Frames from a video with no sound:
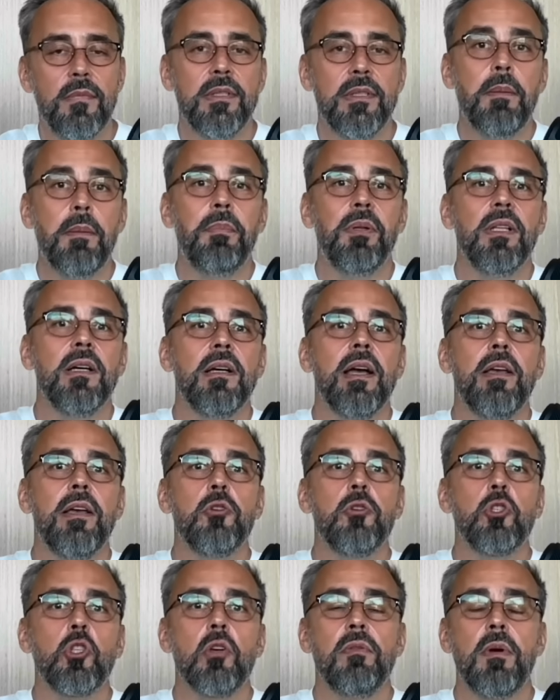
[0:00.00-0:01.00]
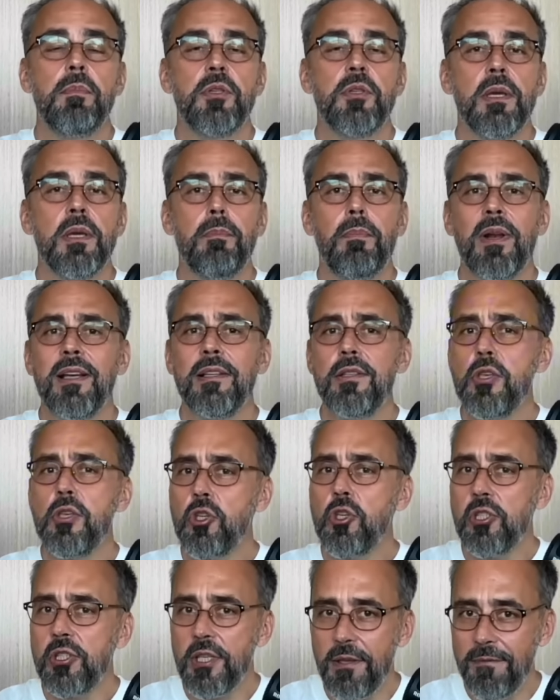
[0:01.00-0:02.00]
я полагаю, что вообще
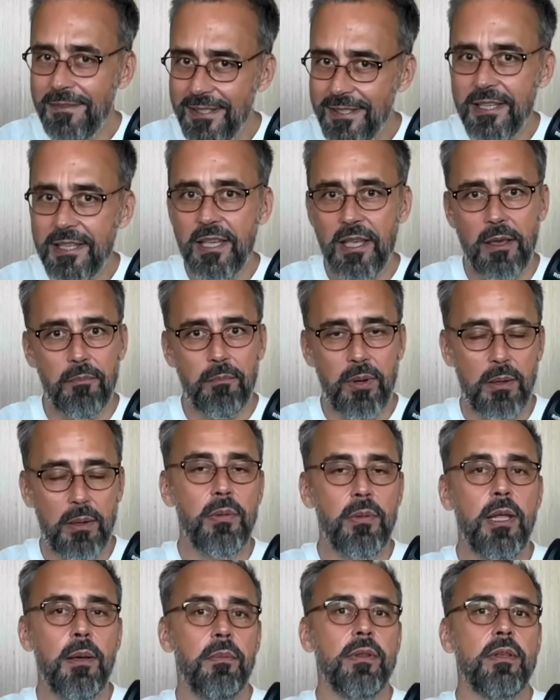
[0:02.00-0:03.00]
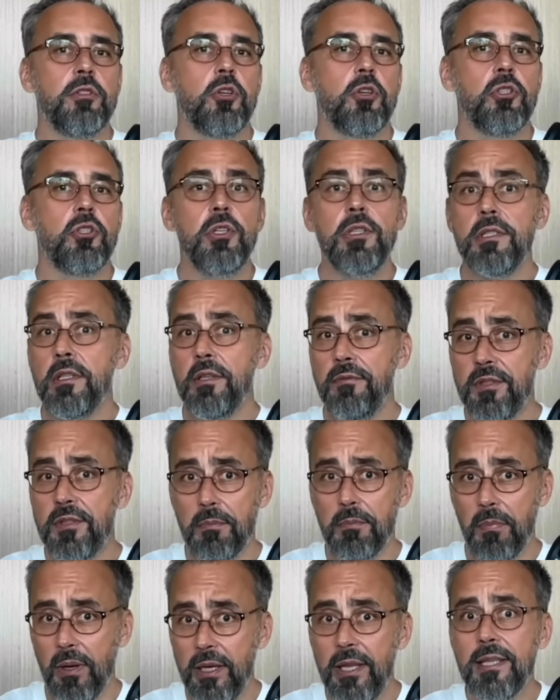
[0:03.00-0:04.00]
практически все проблемы нашей жизни и все
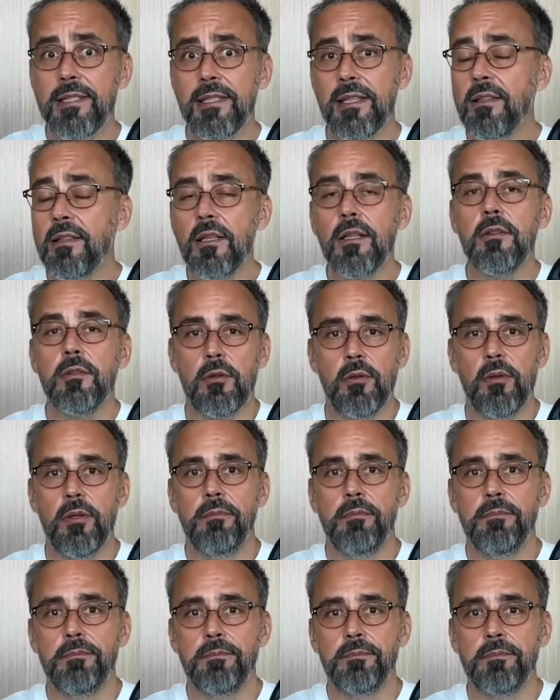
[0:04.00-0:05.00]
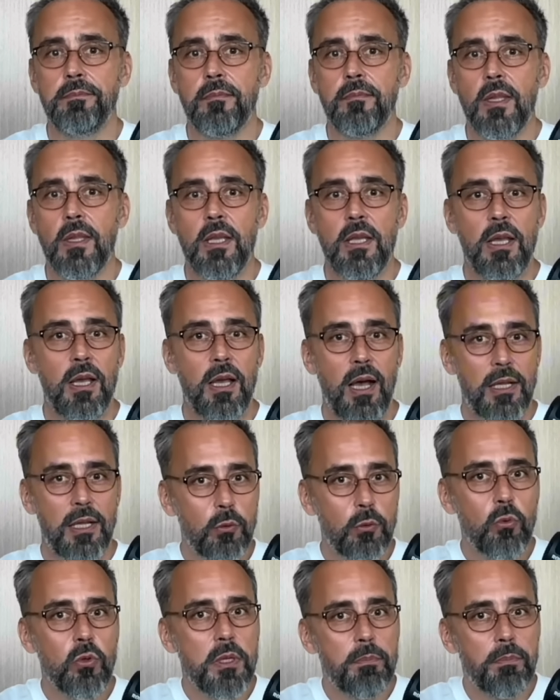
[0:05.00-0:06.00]
болезни от контроля.
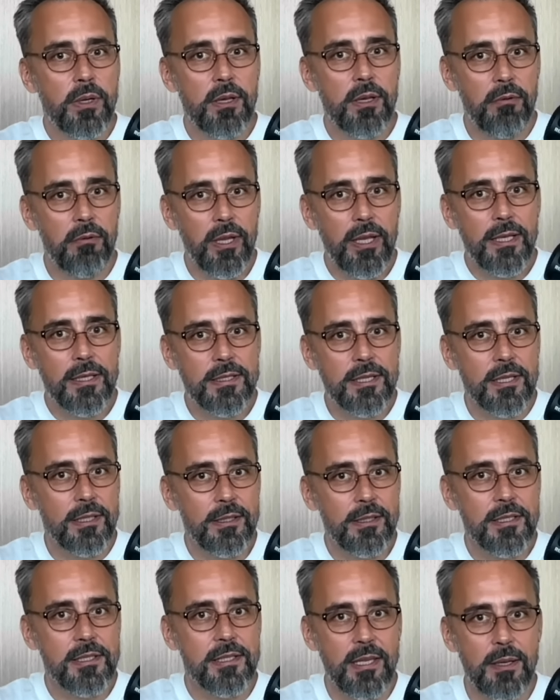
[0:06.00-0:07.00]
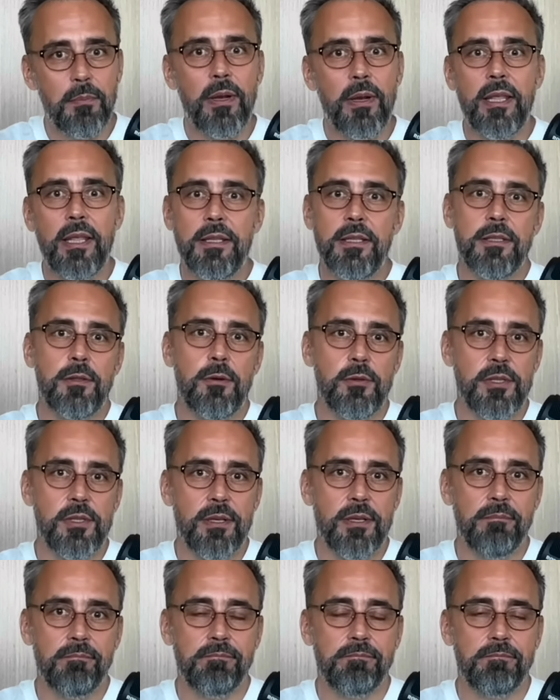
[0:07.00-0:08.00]
Откуда появляется это стремление, друзья?